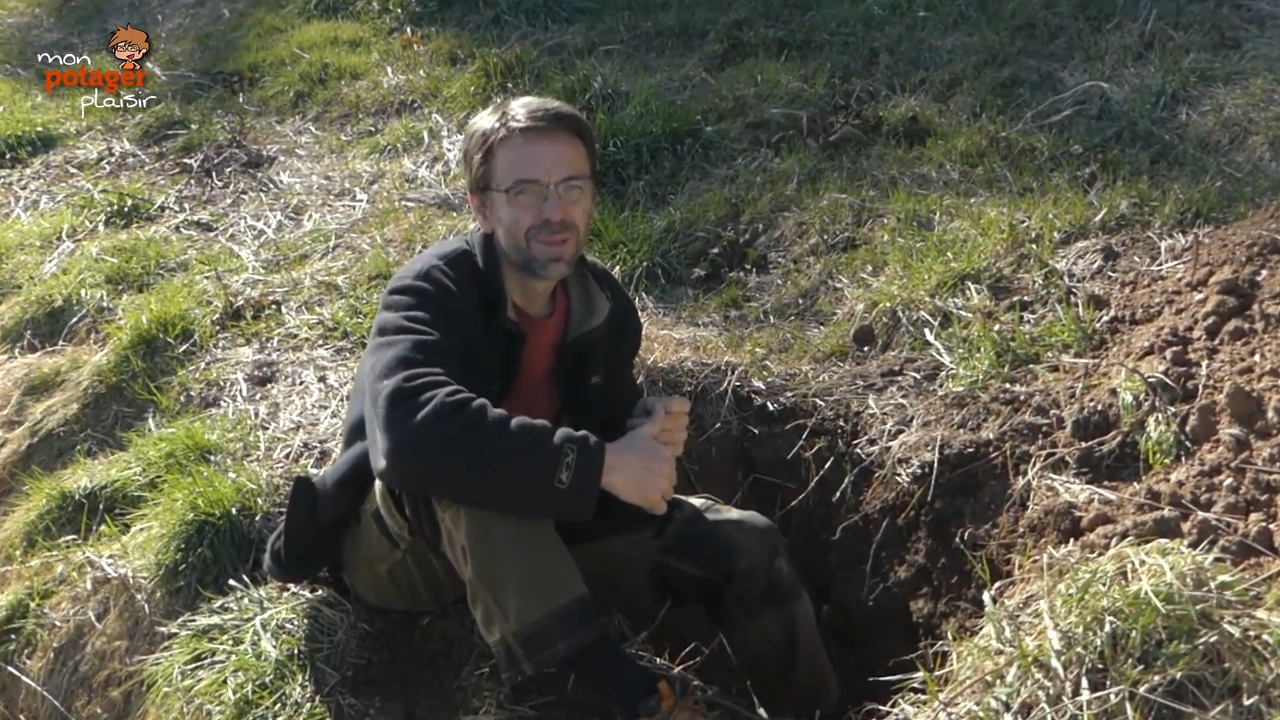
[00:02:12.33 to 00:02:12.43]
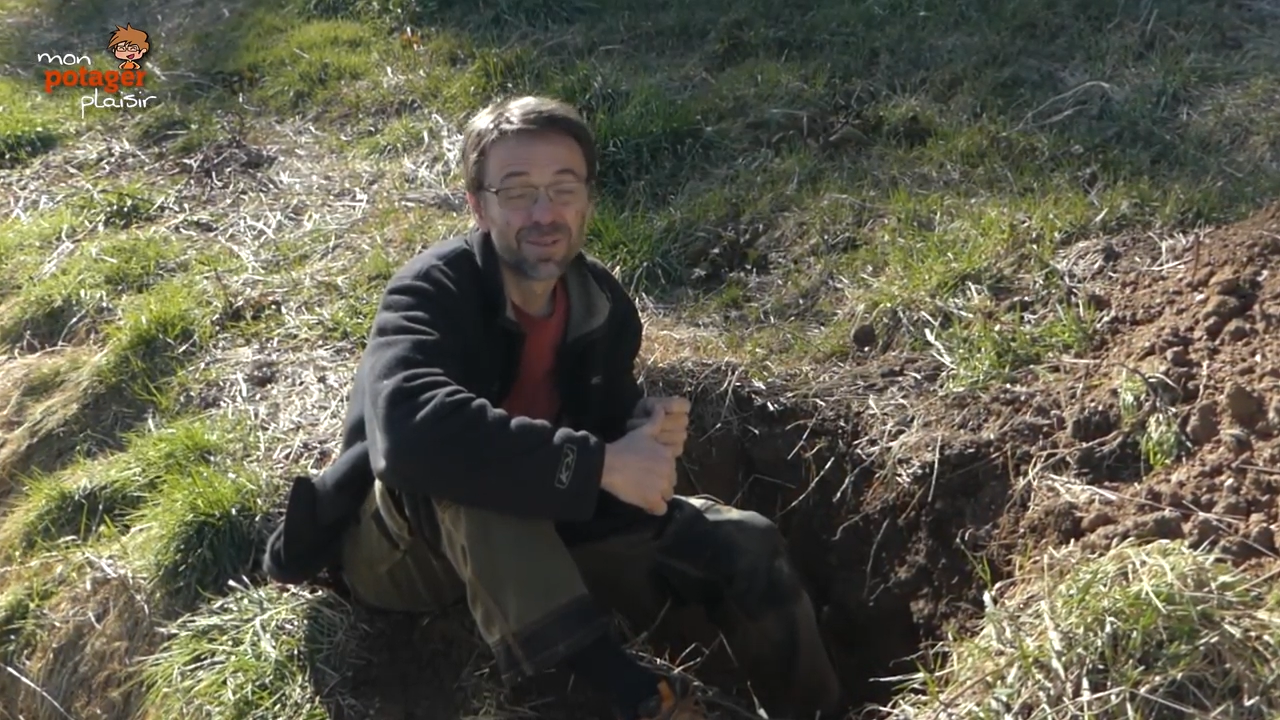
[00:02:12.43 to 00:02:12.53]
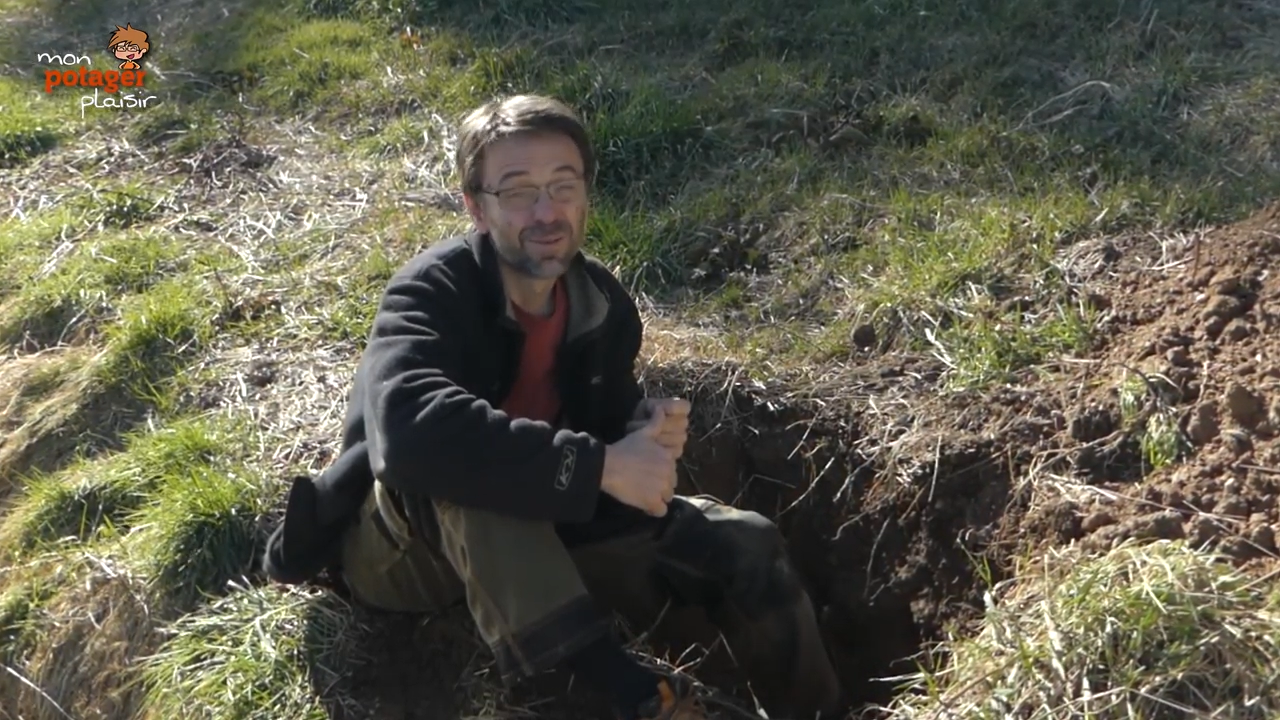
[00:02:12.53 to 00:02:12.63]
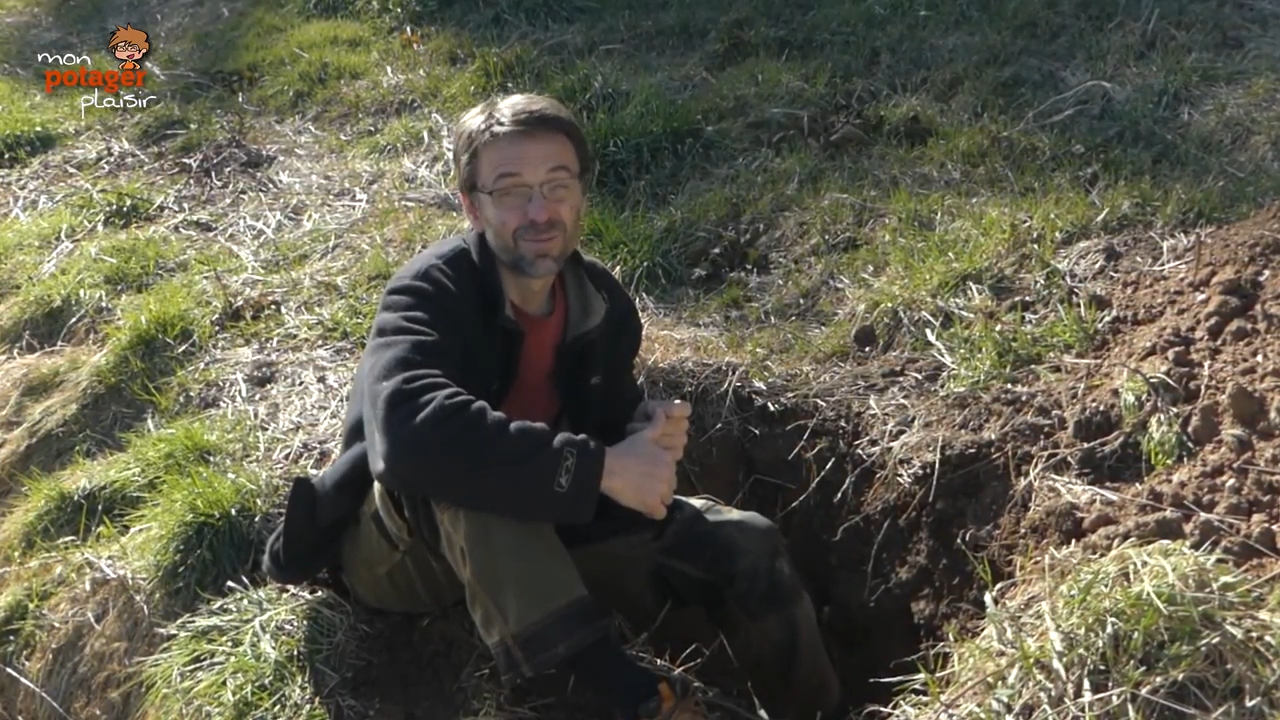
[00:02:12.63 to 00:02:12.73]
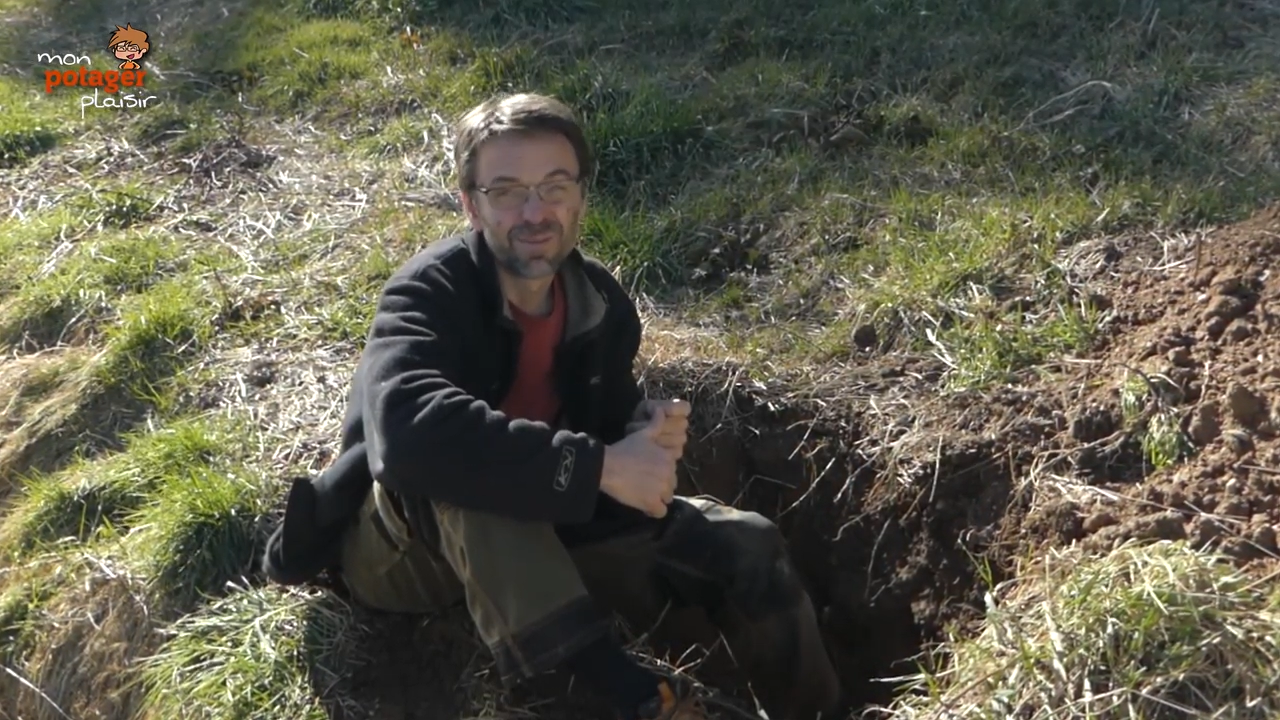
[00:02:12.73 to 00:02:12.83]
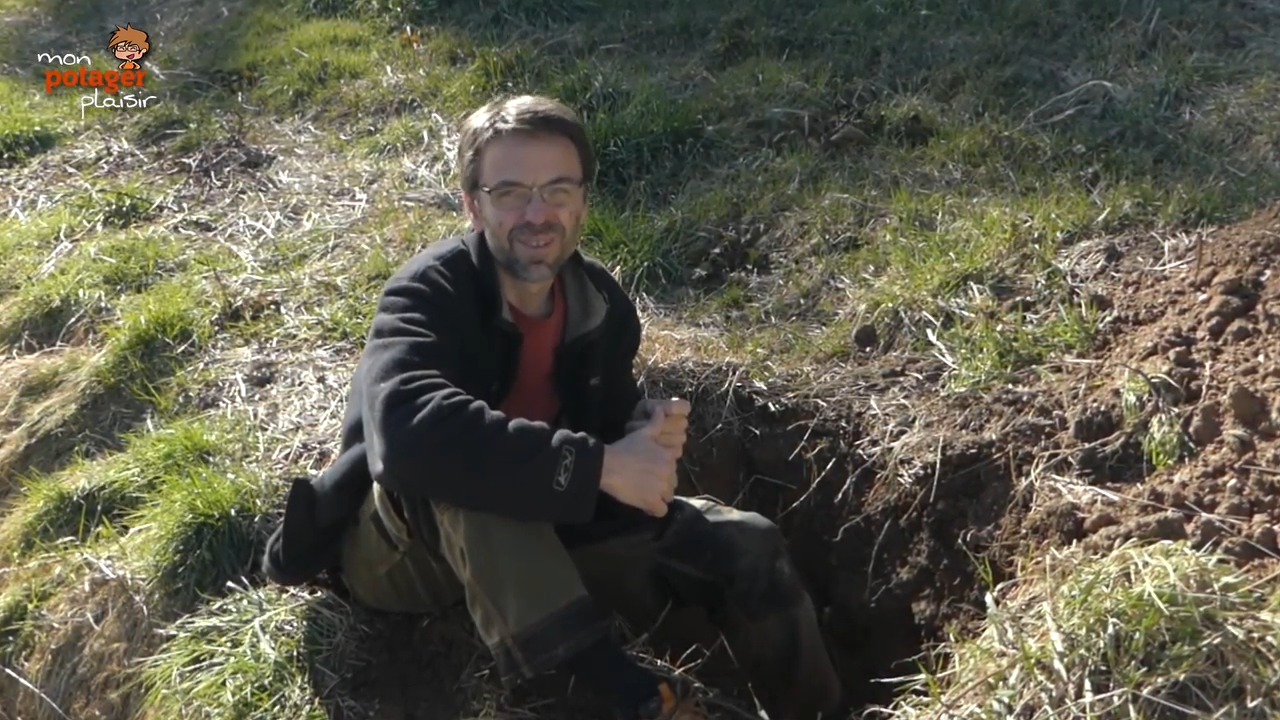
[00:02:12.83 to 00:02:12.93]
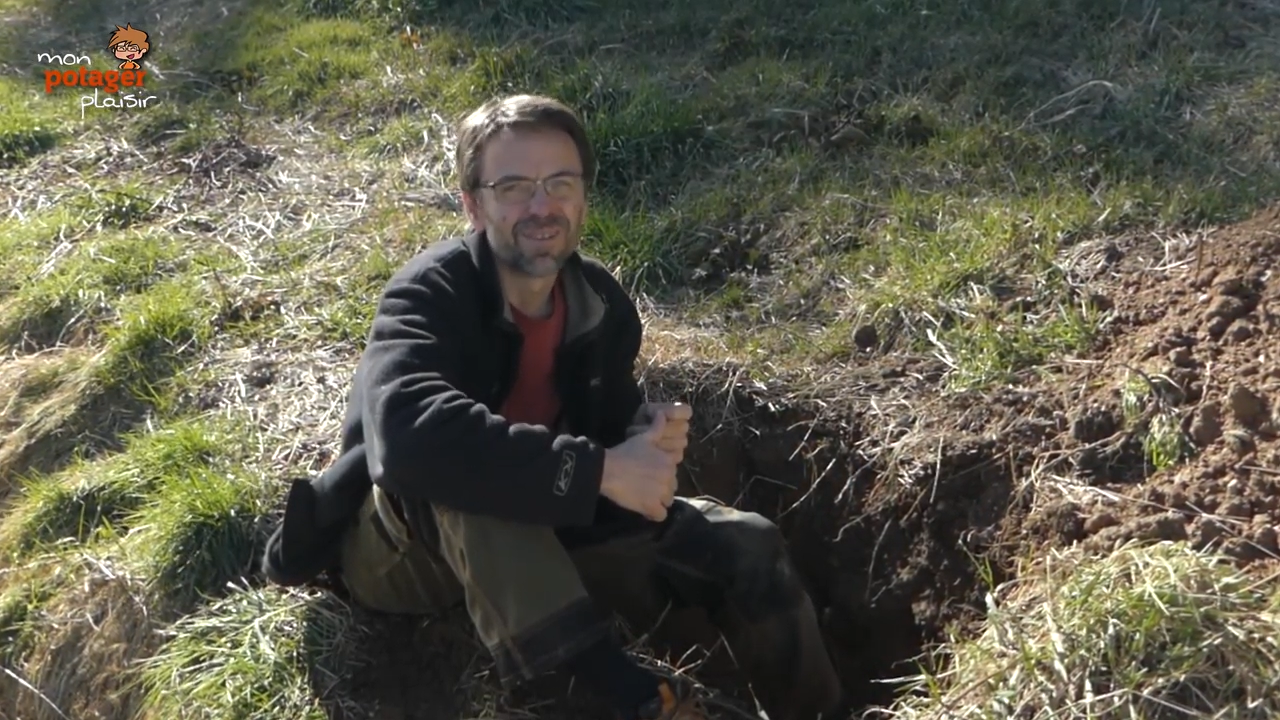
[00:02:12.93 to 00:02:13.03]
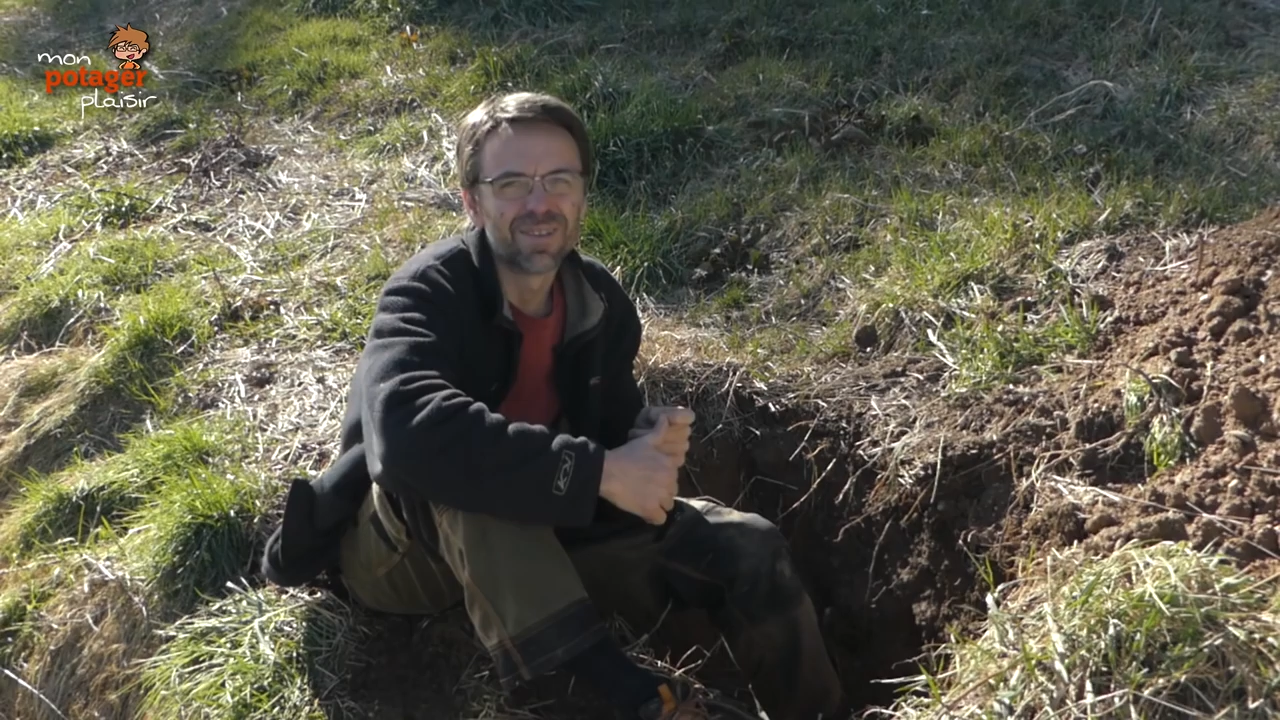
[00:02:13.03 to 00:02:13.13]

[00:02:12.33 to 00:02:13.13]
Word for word: Bah non, moi,